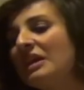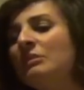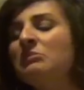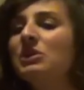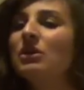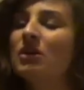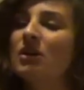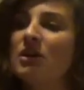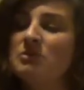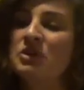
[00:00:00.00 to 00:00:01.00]
il
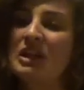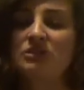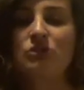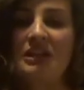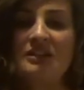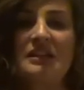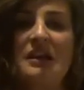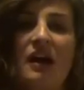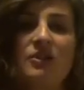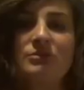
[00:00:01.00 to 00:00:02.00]
mio, il mio relatore era
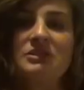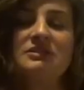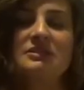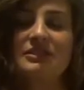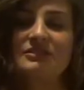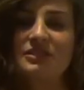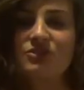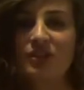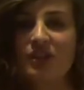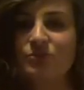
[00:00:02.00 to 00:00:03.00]
italiano quindi alla fine
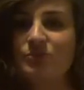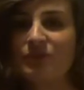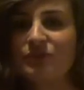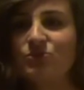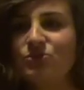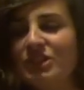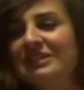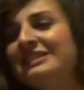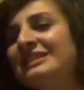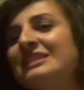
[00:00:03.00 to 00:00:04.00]
sono andata un po' a fiducia
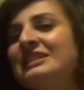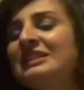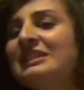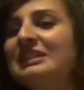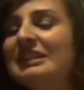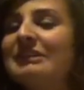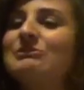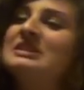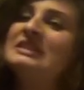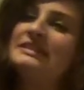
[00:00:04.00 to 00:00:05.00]
e
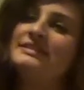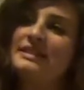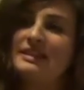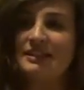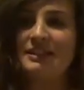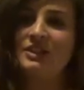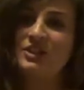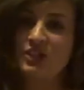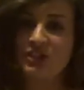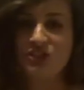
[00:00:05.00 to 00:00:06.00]
quindi niente,
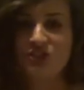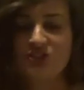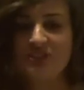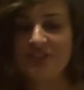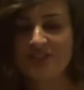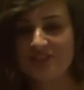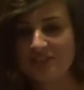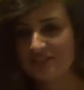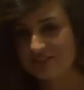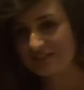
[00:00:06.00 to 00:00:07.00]
ho deciso
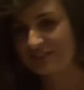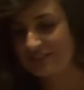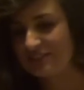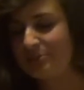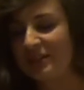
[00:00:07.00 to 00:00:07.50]
di, di